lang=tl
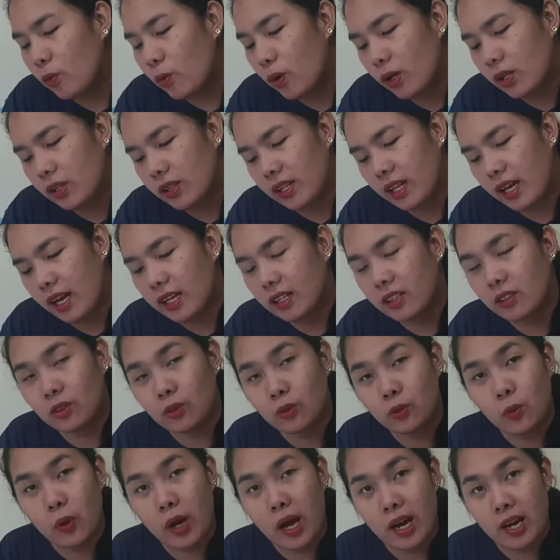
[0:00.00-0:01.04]
walnut,
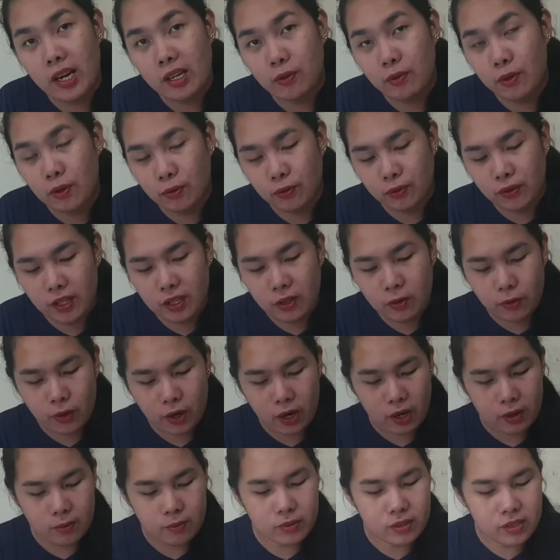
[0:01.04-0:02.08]
250
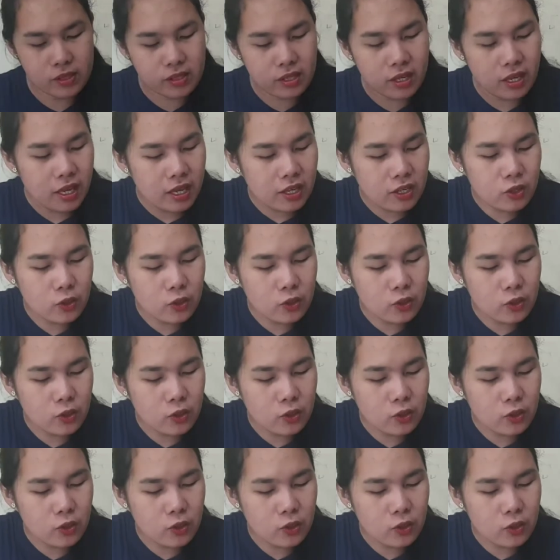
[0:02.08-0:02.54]
grams.